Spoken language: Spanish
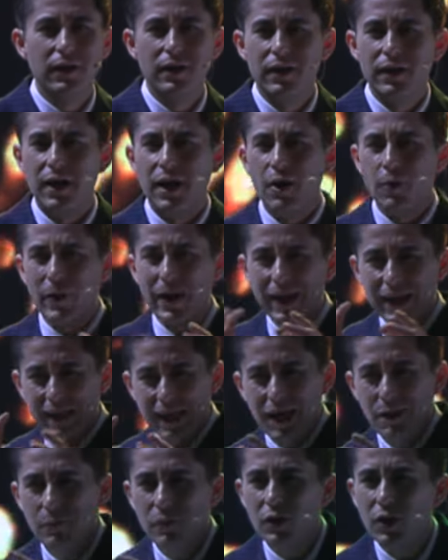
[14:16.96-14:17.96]
ahora
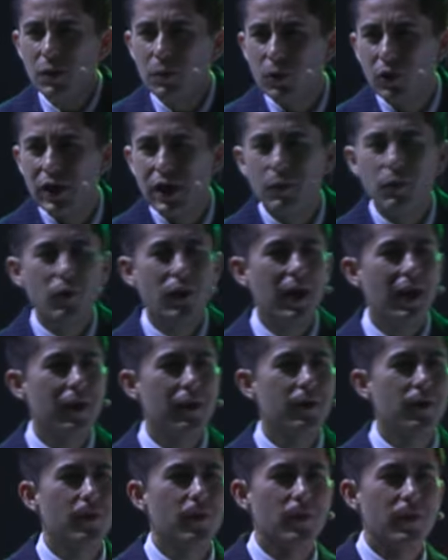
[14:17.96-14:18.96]
cambio el
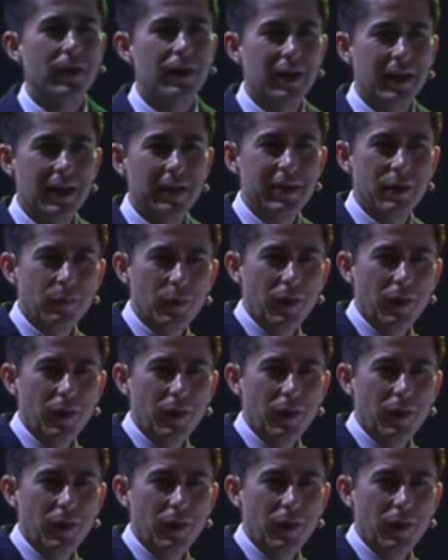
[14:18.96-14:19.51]
vocabulario y le llamo